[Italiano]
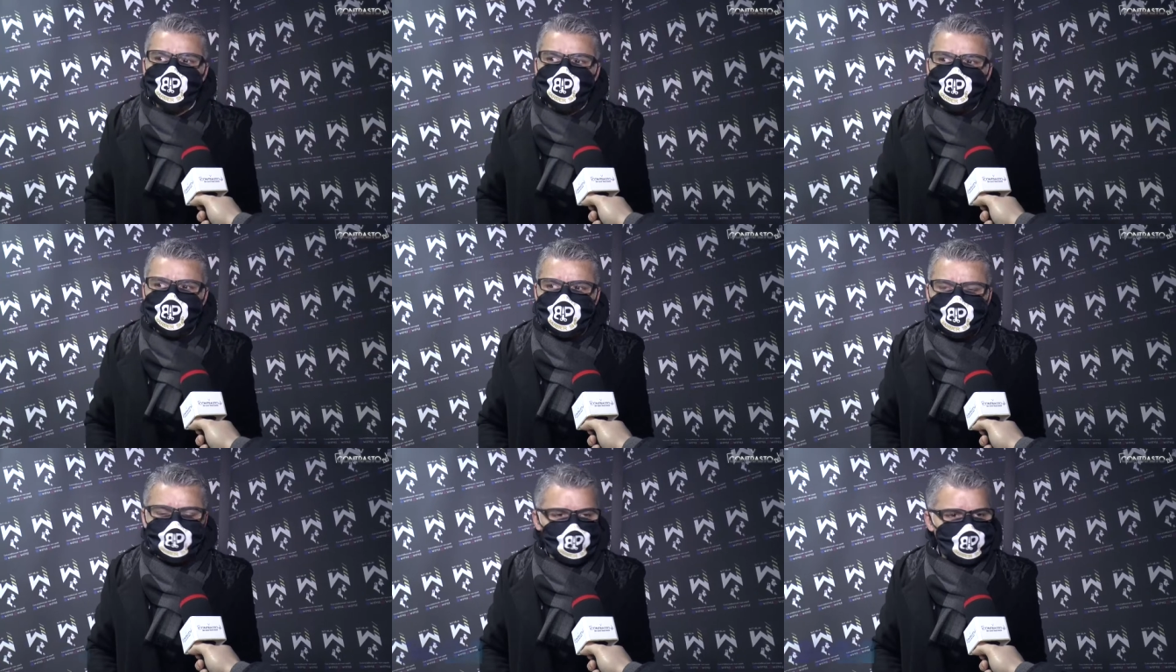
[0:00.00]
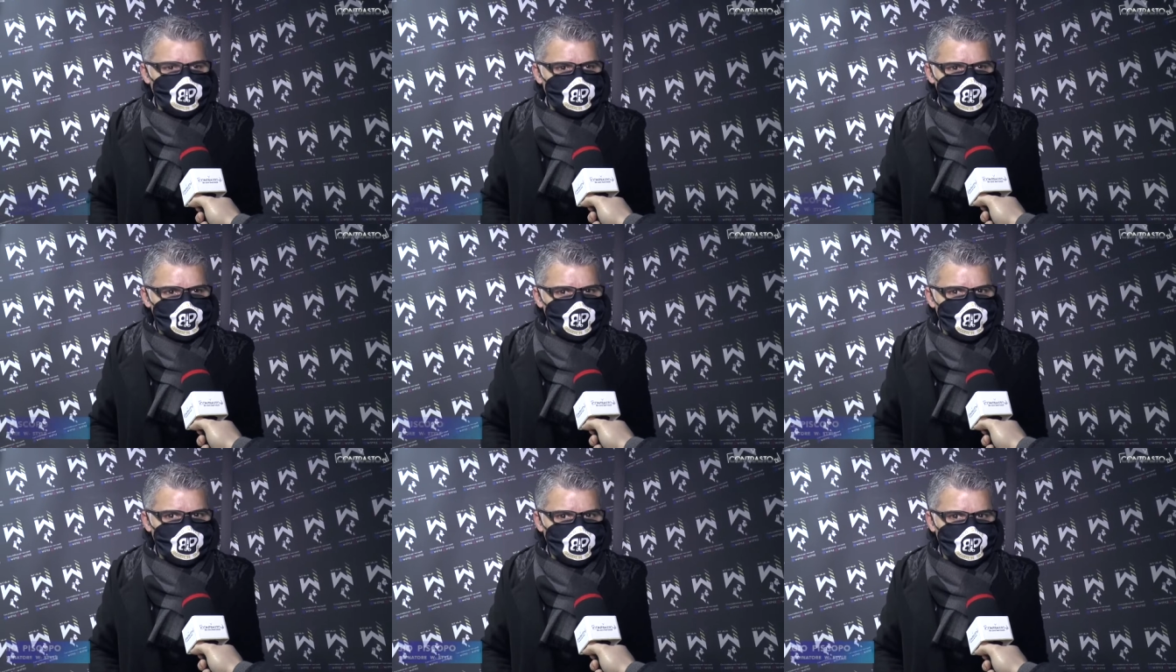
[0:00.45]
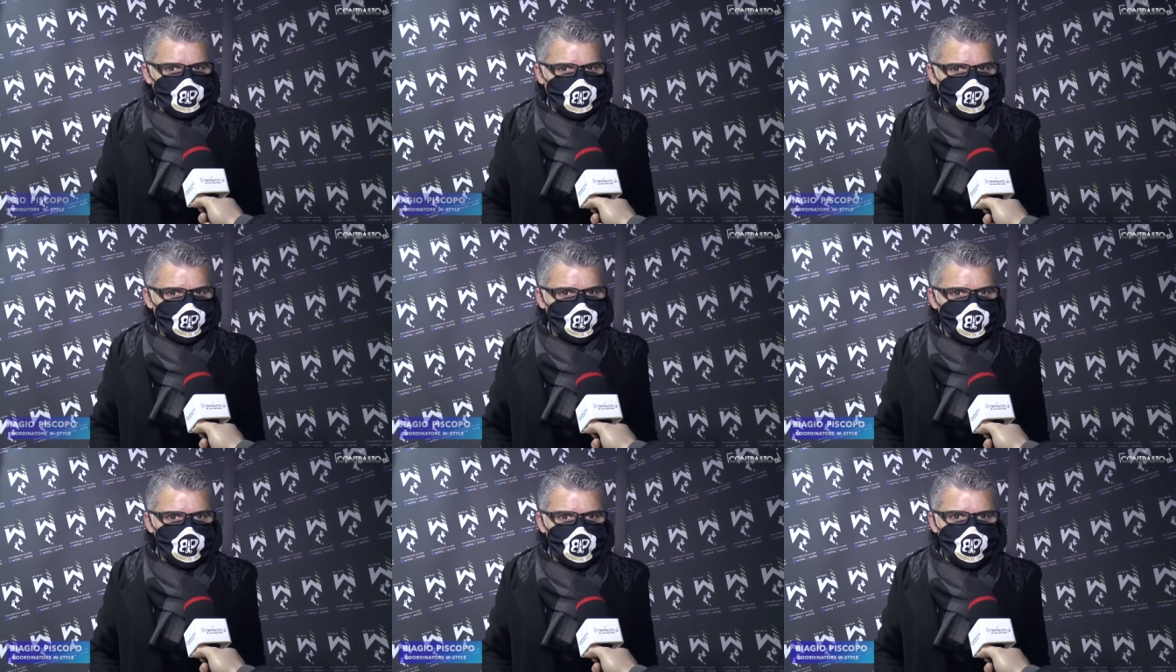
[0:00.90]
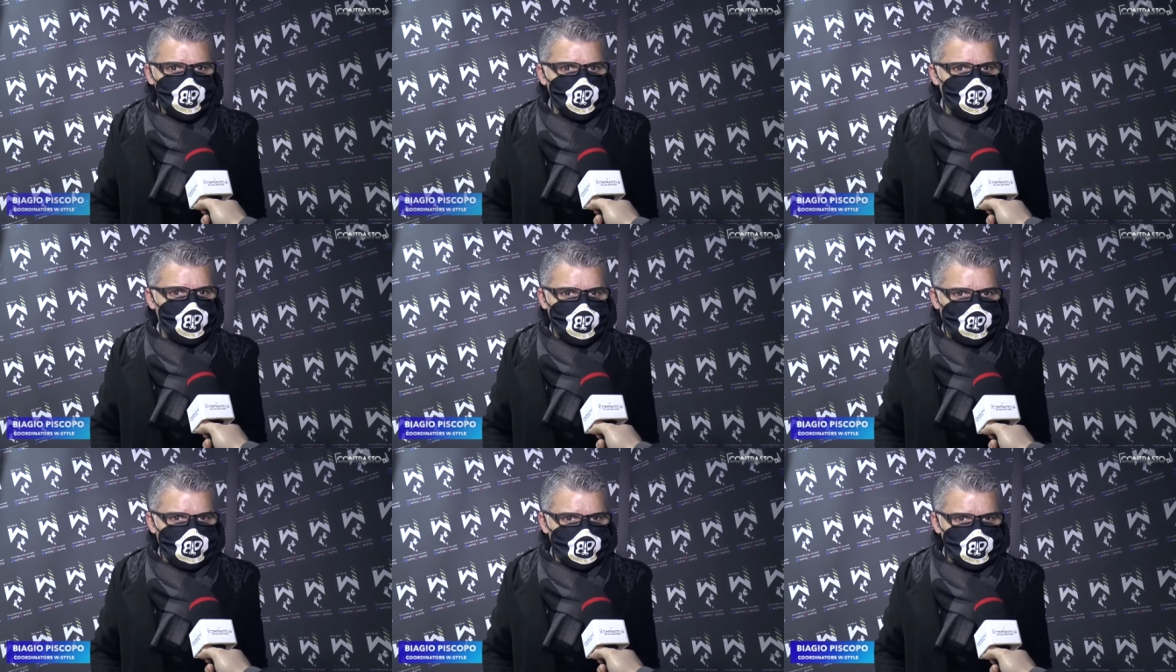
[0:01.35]
si riparte alla grande,
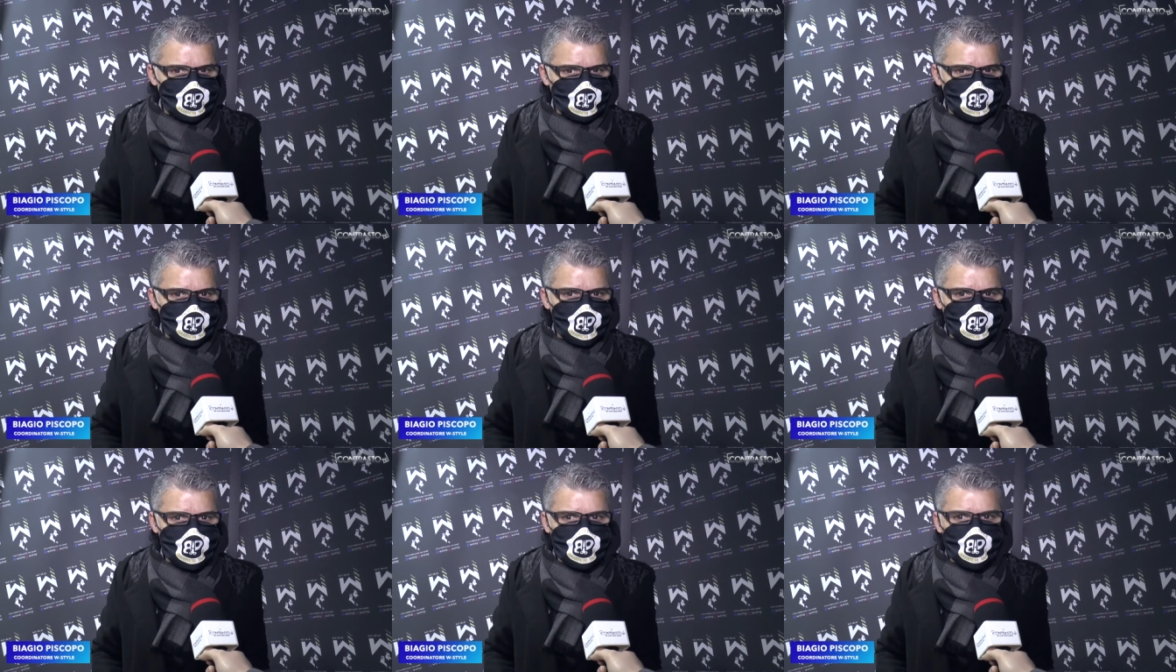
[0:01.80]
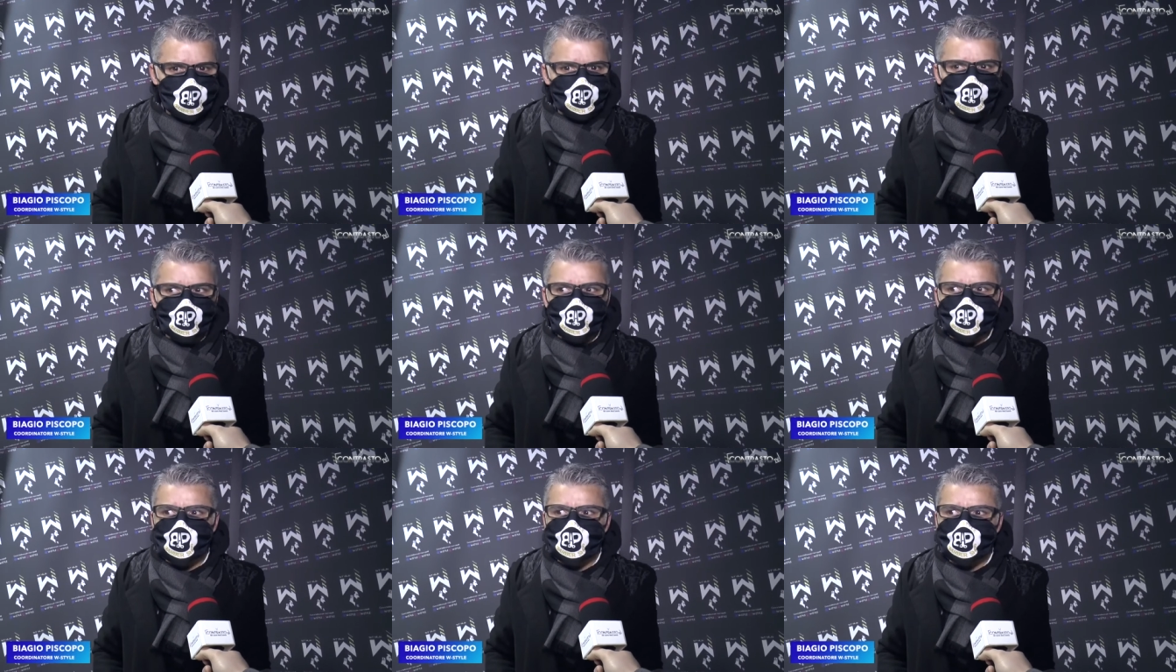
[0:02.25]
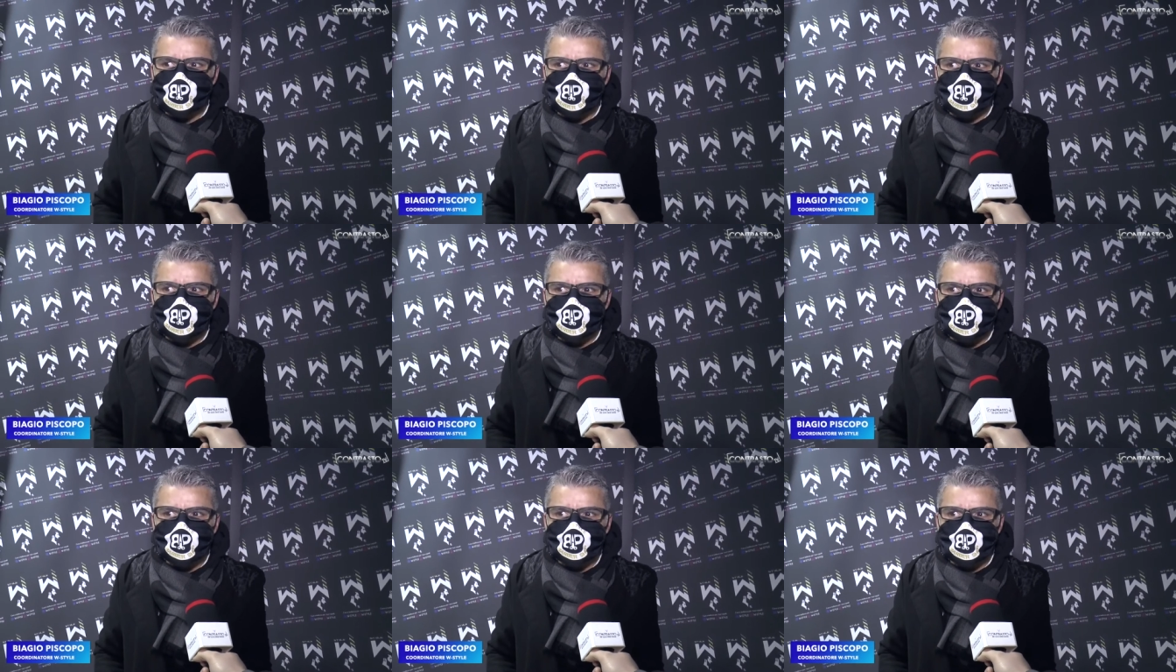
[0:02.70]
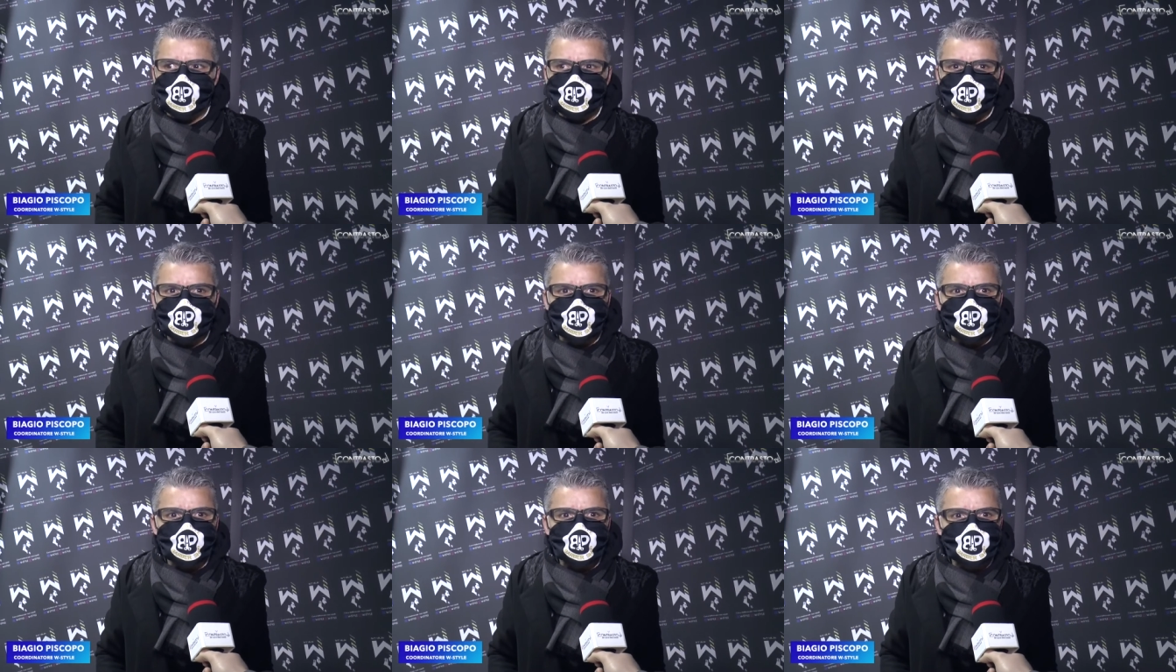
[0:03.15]
più carichi di prima,
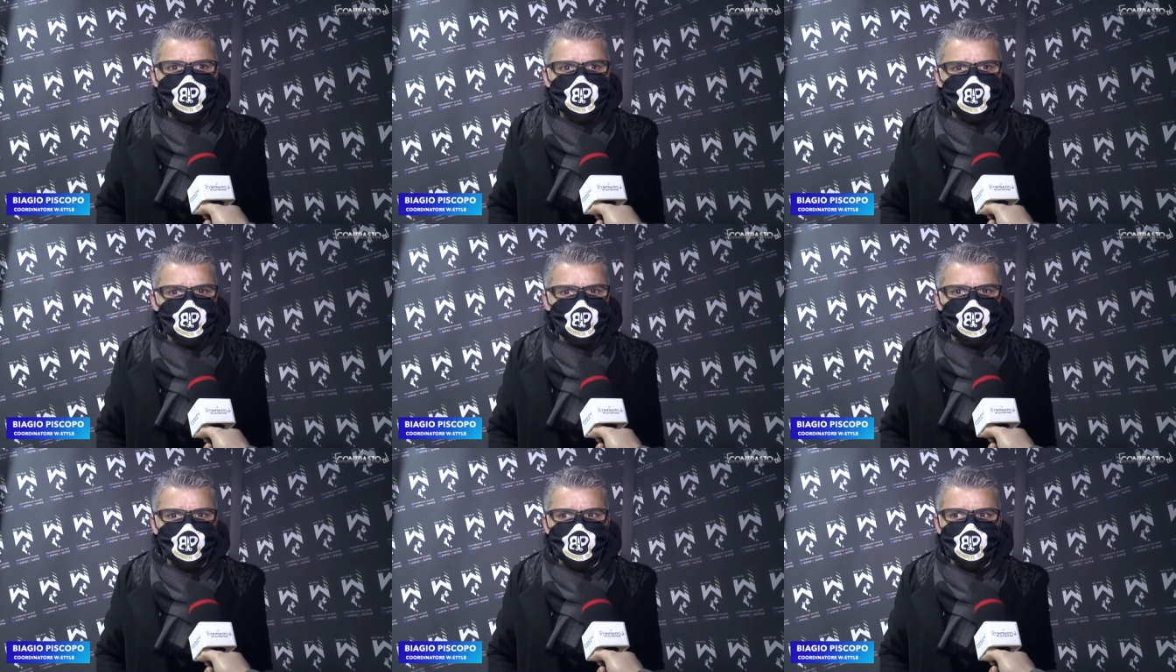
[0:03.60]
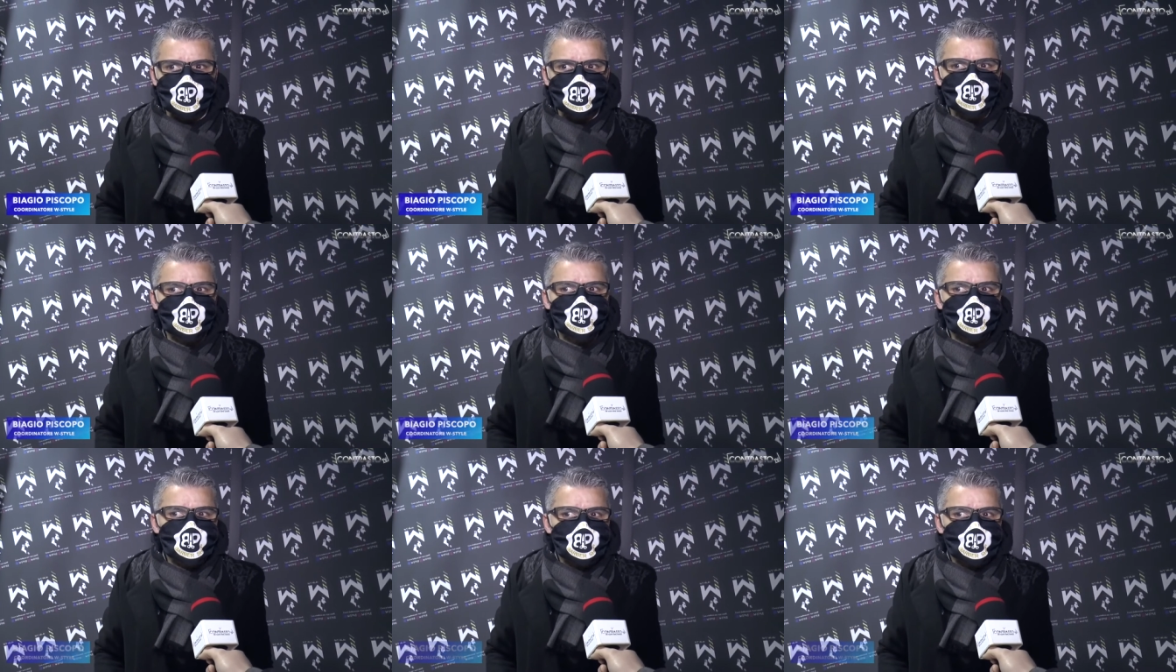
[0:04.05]
eh, insomma